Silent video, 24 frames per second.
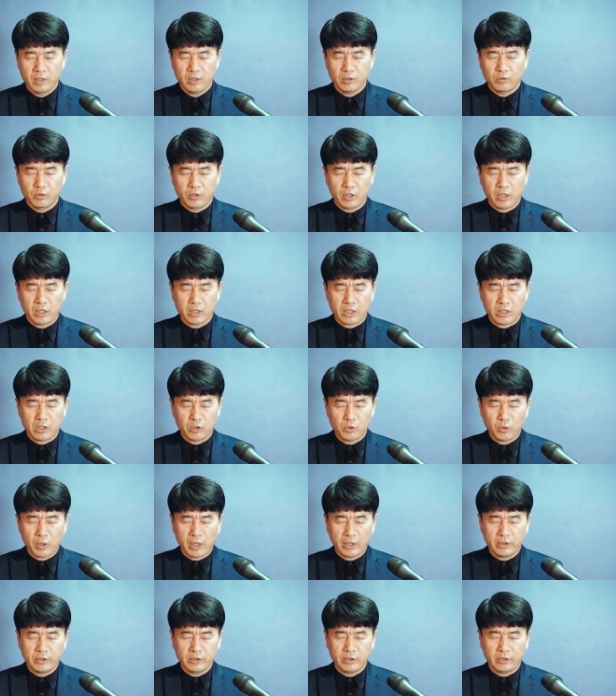우리가
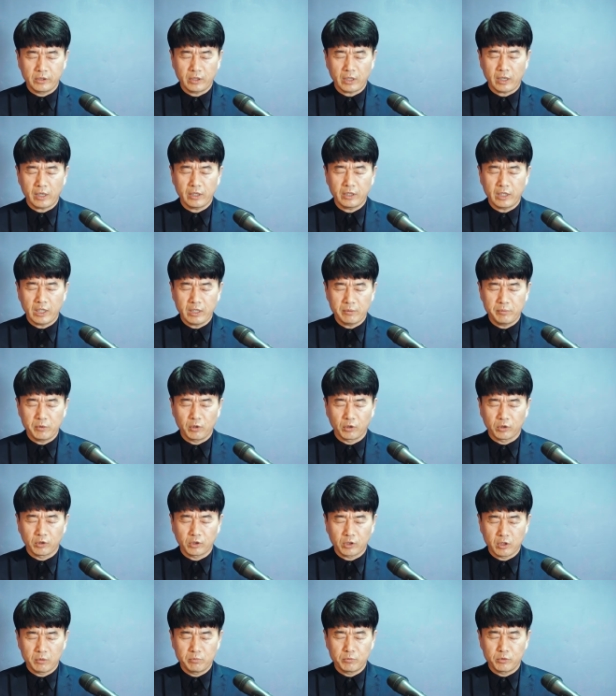기도하는 하나님이
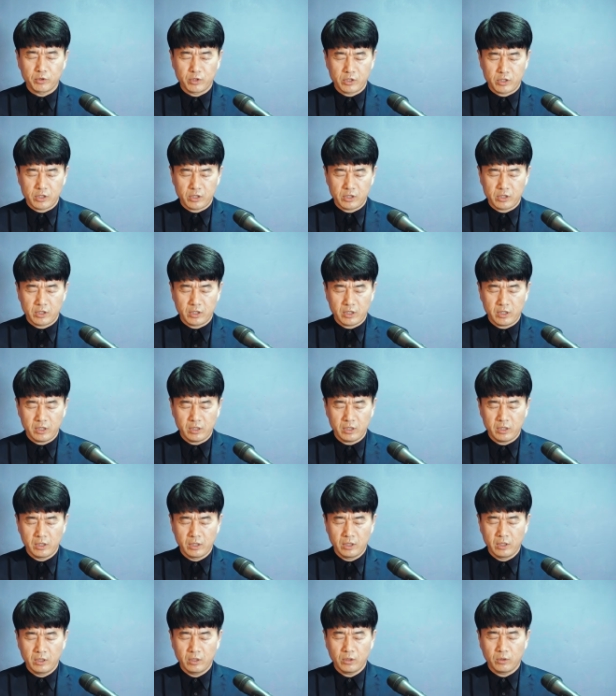어떤 분이신지를
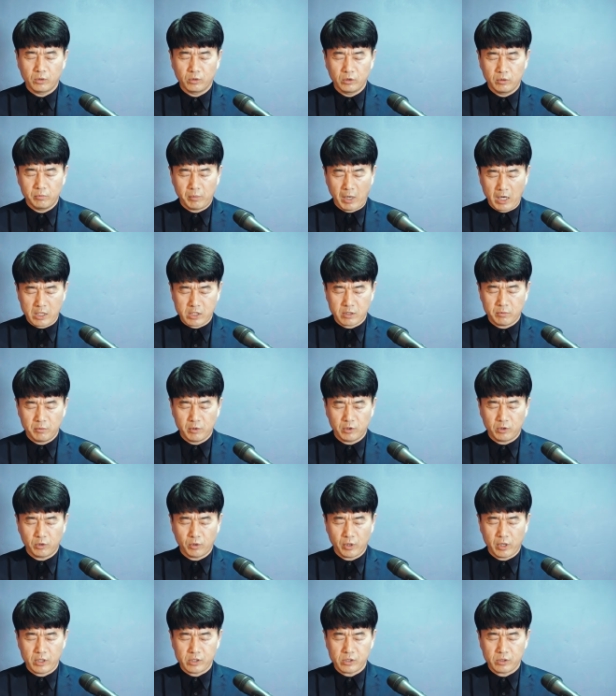오늘 말씀을
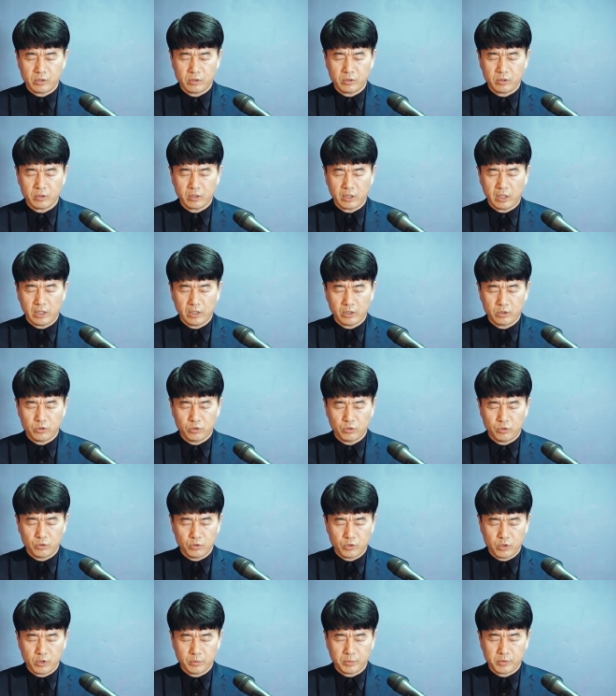통해서 가르쳐
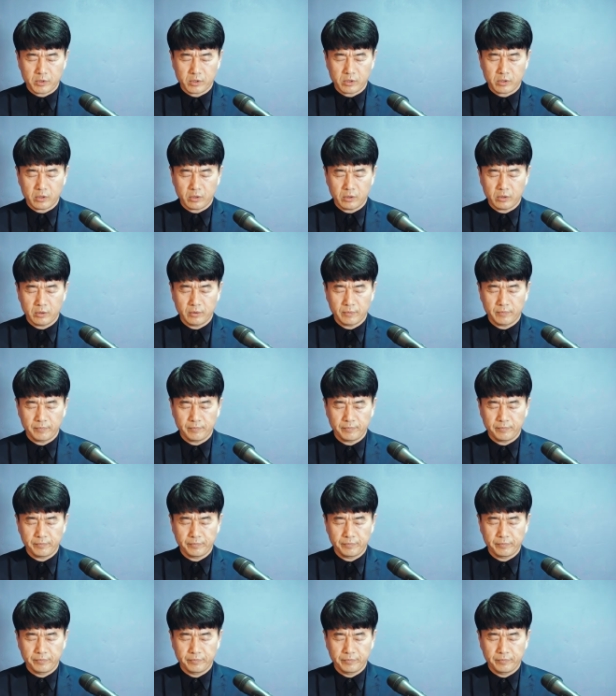주시옵소서.
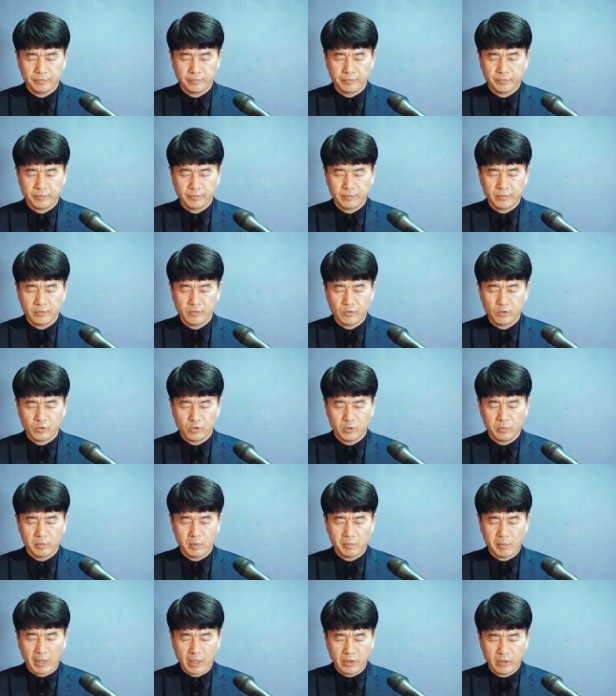
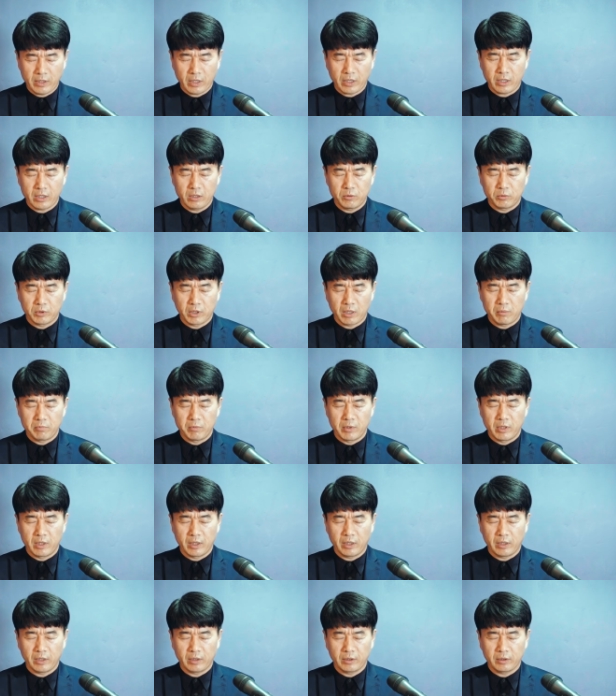주님을 만나기를
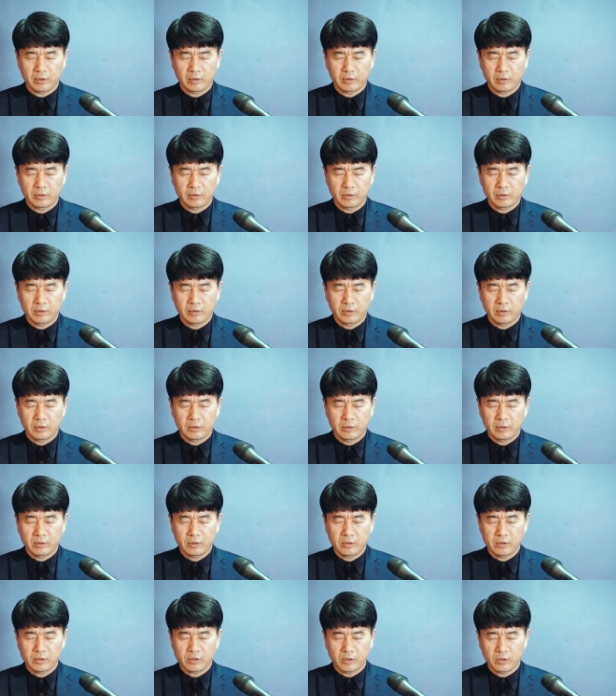원합니다.
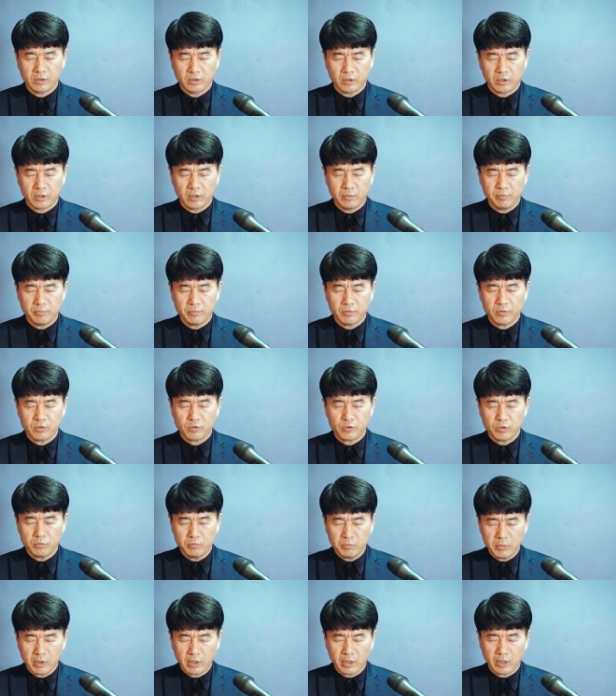성령님
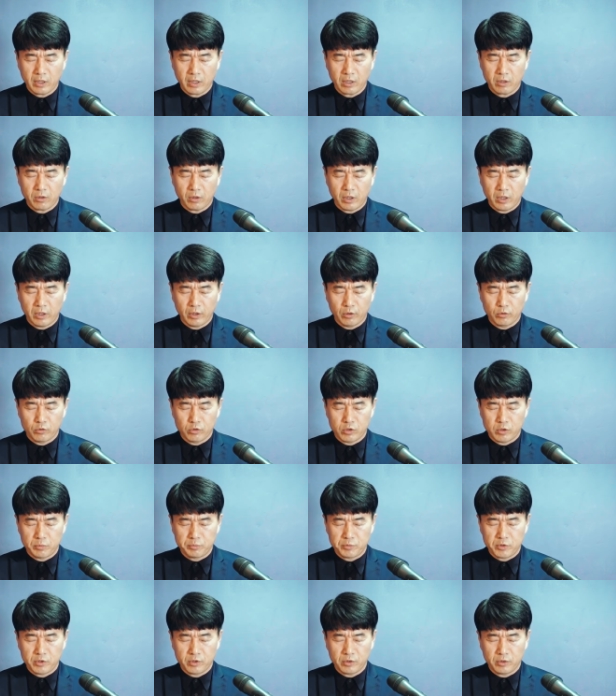충만하게 거하여
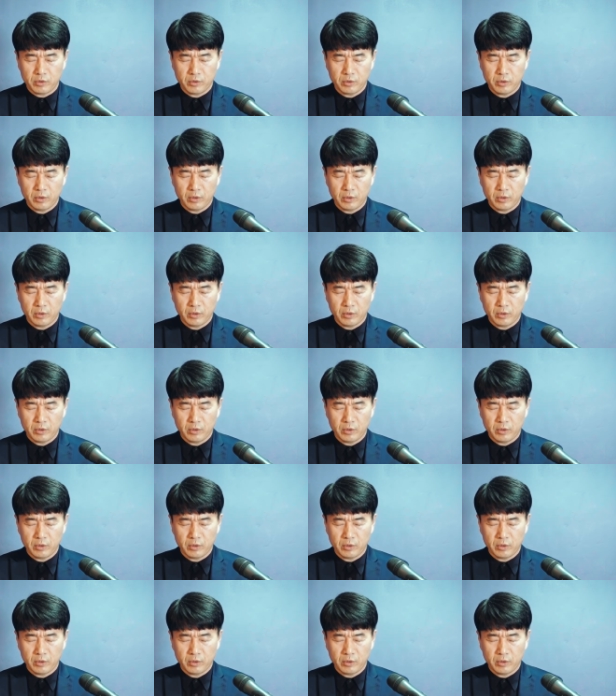주십시오.